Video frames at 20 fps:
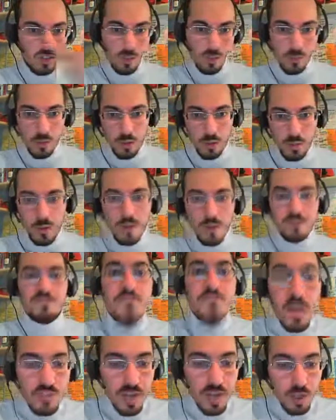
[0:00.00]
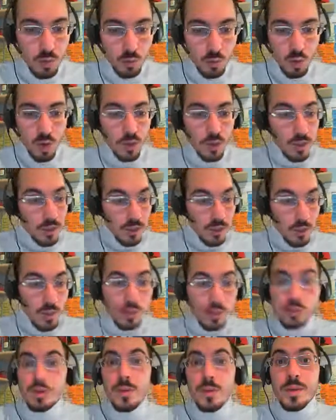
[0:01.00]
non ho il Pokémon. Vaffanculo.
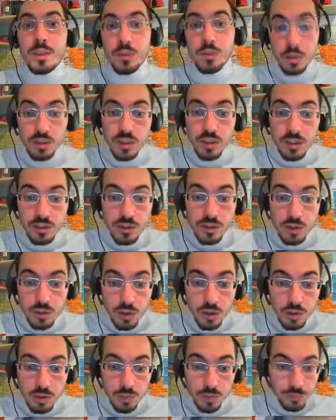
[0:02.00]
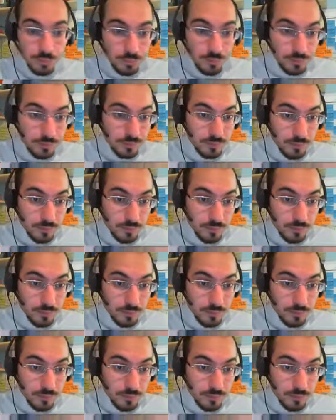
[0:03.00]
Comunque ho scoperto cosa hanno introdotto.